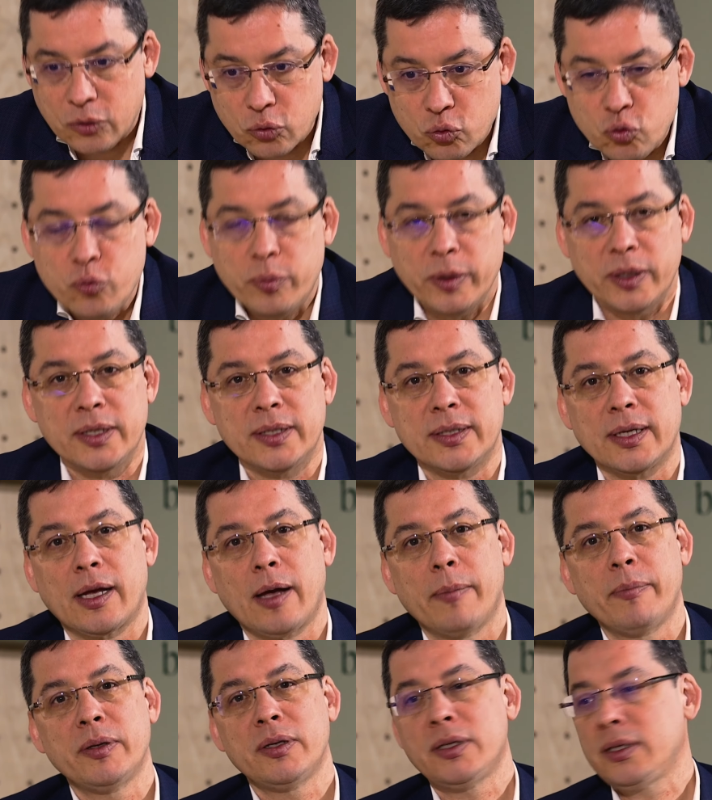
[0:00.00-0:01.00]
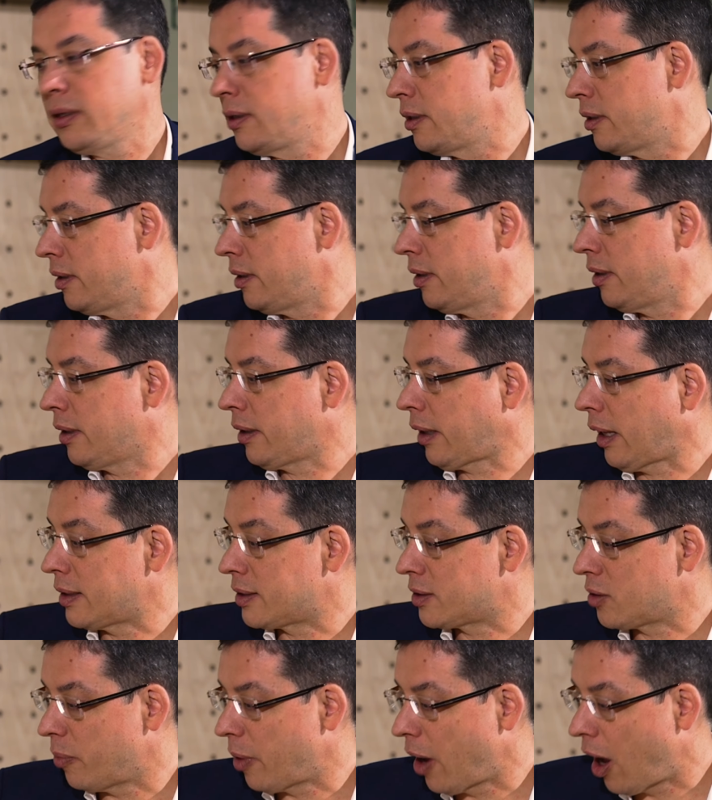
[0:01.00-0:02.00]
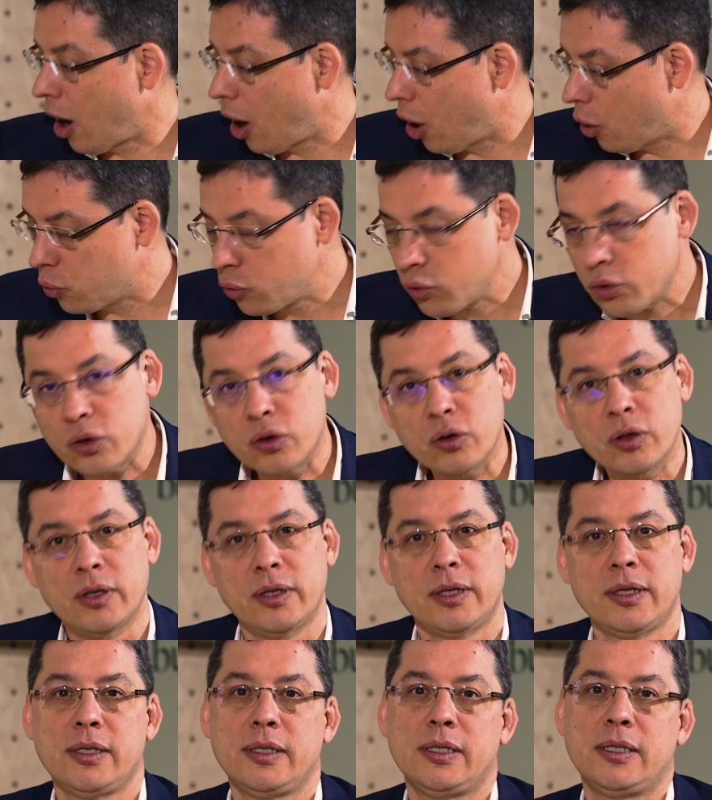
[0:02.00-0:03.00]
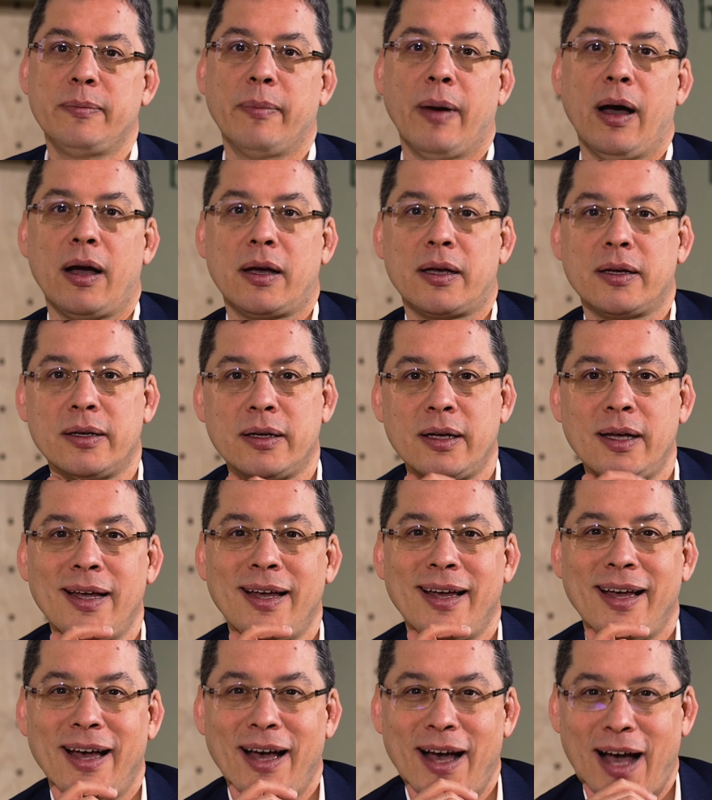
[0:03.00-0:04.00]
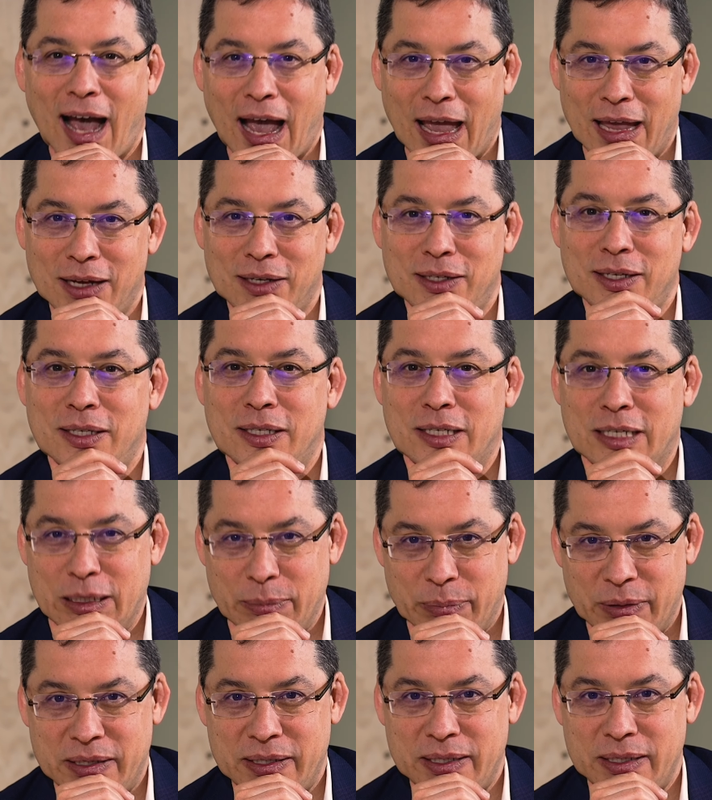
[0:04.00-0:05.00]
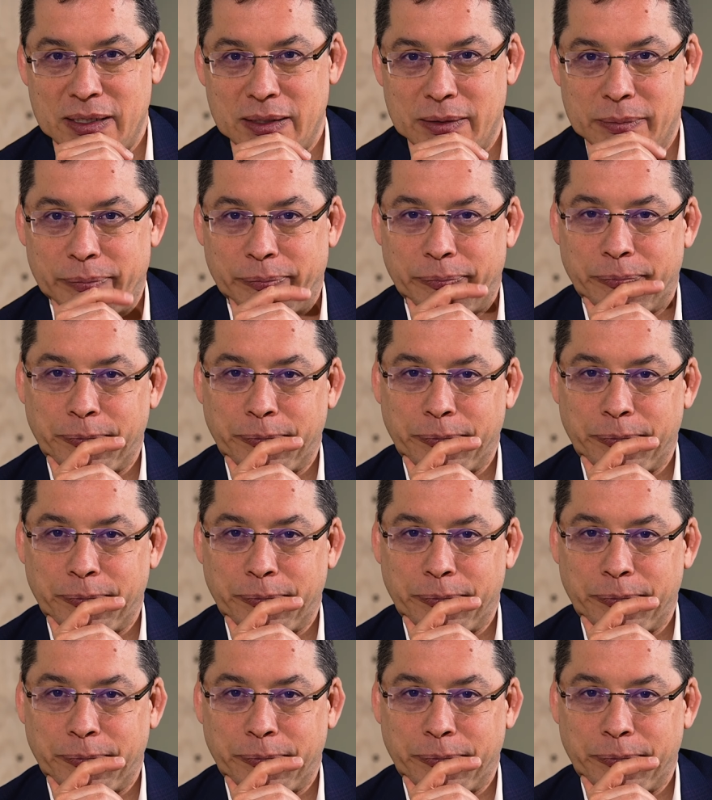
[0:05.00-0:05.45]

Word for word: über diese Company kannst du aber auch die Marke IRDT beziehen